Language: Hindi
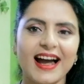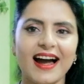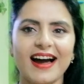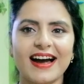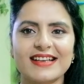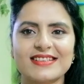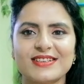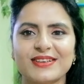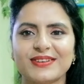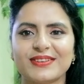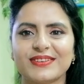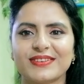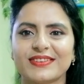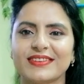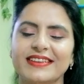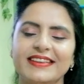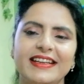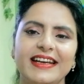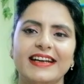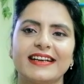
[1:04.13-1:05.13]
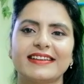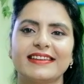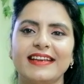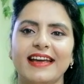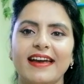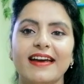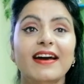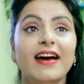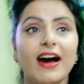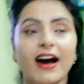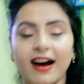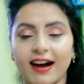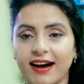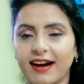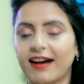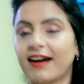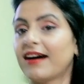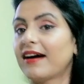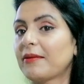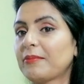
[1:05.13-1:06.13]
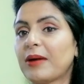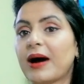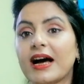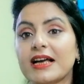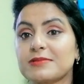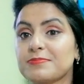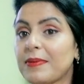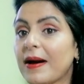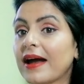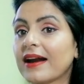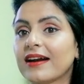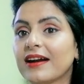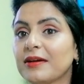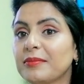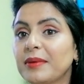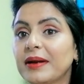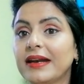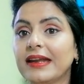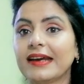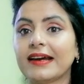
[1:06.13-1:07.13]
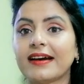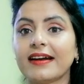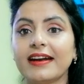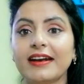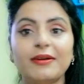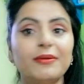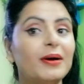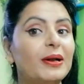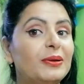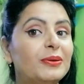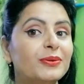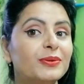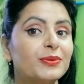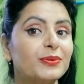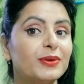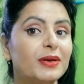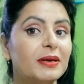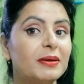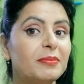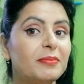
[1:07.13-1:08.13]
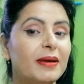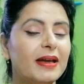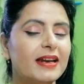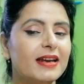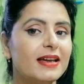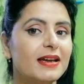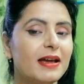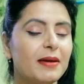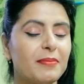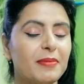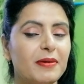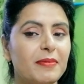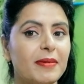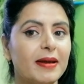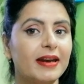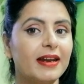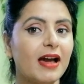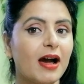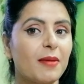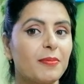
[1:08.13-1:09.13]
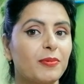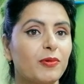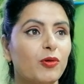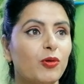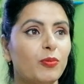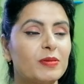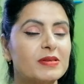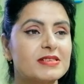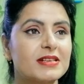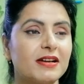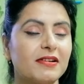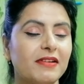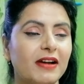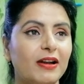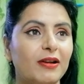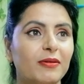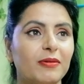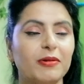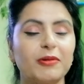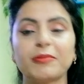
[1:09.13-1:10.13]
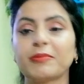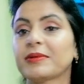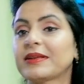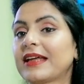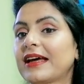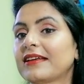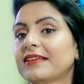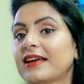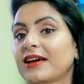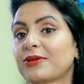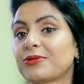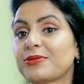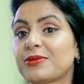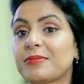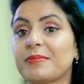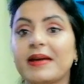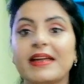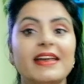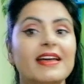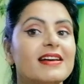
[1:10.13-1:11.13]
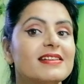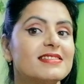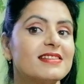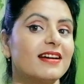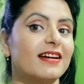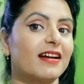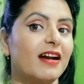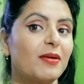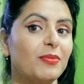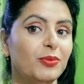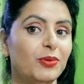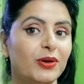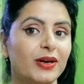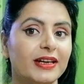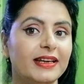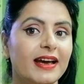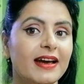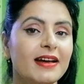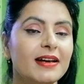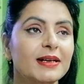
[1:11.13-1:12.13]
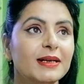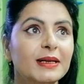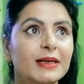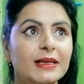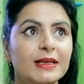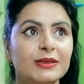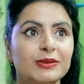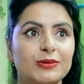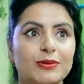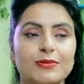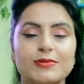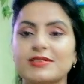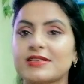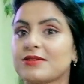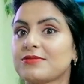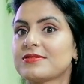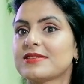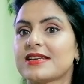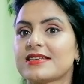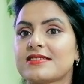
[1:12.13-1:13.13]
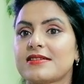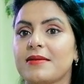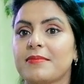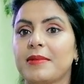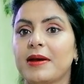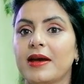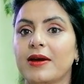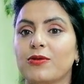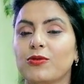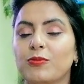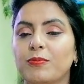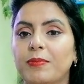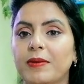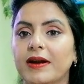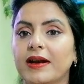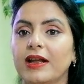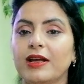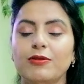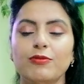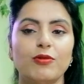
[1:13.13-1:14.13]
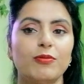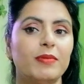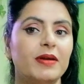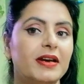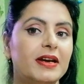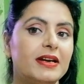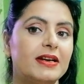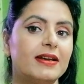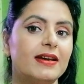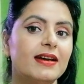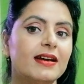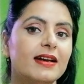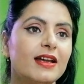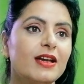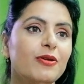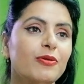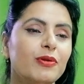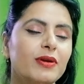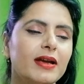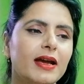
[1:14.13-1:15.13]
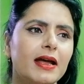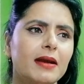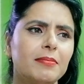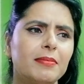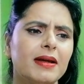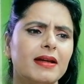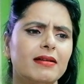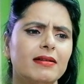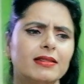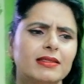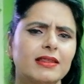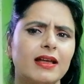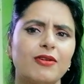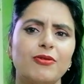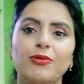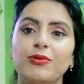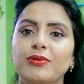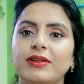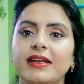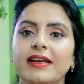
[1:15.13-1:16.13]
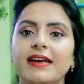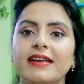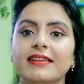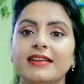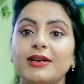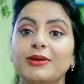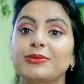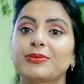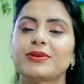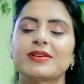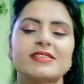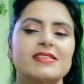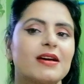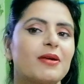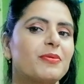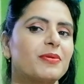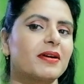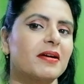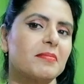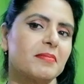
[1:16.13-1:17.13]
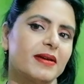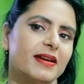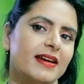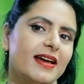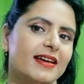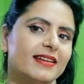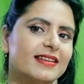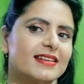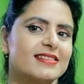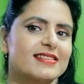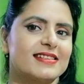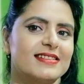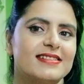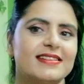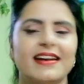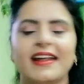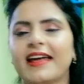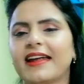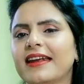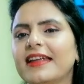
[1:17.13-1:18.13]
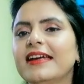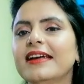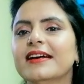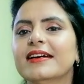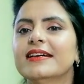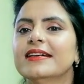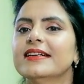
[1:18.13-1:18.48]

आज देखते हैं हाँ आज पार्लर में नहीं करने वाली हूँ क्योंकि मेरी ये भी मैंने आपको पिछले वाले वालों को बताया था क्योंकि मेरी ऐसी ख़राब हो गई है तो उसकी वजह से मैं ऊपर नहीं वो मेरी ठीक नहीं हो रही है मैं इतना वो नहीं आता क्योंकि साउंड का महीना इतना सीजन है नहीं